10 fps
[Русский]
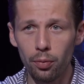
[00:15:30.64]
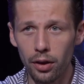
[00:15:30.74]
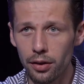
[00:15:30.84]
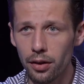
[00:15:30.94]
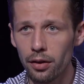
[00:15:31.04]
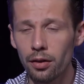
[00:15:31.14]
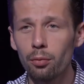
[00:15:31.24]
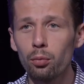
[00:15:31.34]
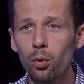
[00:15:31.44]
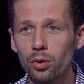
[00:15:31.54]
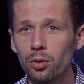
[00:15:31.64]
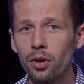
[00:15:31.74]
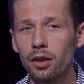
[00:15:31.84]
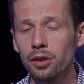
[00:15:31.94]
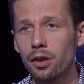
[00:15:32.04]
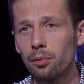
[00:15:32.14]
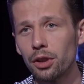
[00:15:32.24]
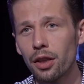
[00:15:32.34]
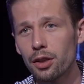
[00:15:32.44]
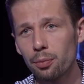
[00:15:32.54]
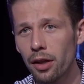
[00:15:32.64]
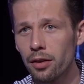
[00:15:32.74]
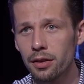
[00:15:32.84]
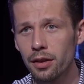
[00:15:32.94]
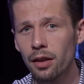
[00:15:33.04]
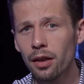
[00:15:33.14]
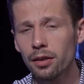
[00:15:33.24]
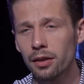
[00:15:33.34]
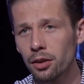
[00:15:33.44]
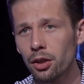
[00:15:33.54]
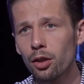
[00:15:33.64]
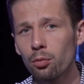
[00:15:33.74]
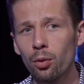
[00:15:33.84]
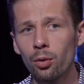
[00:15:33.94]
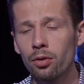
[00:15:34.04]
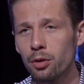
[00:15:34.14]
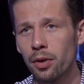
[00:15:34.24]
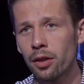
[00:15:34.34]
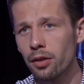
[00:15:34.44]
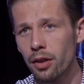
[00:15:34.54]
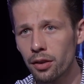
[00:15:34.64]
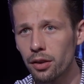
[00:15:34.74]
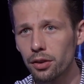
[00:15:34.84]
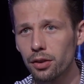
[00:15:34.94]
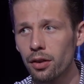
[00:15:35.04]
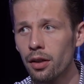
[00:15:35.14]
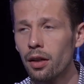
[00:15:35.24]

политики на пользу гражданам через 5-10 лет, сначала будет воспринят критически.